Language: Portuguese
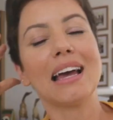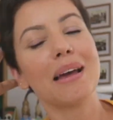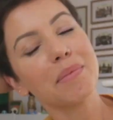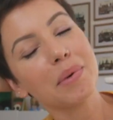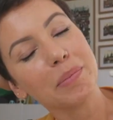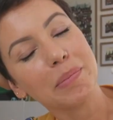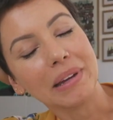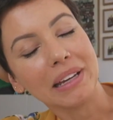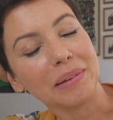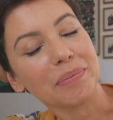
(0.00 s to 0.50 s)
é,
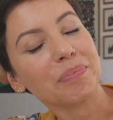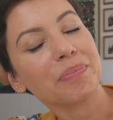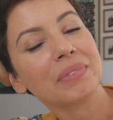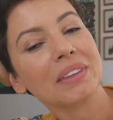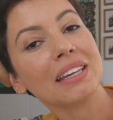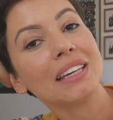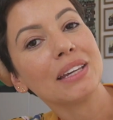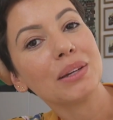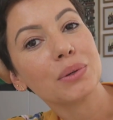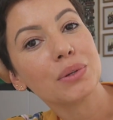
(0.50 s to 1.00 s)
meu bem,
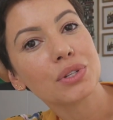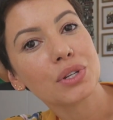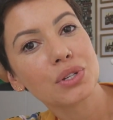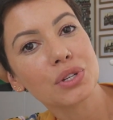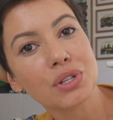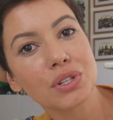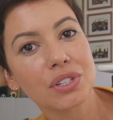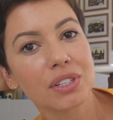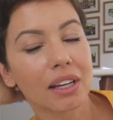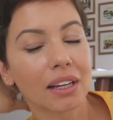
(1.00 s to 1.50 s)
e hoje a
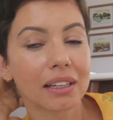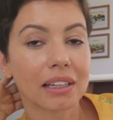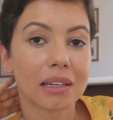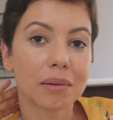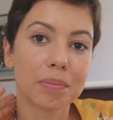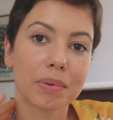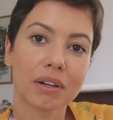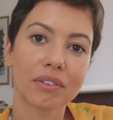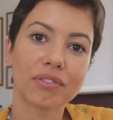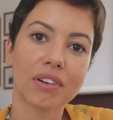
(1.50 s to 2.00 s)
gente tá
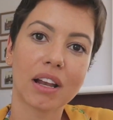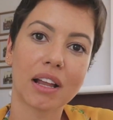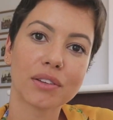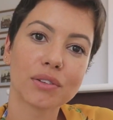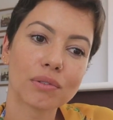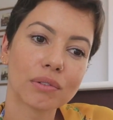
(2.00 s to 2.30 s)
aqui pra falar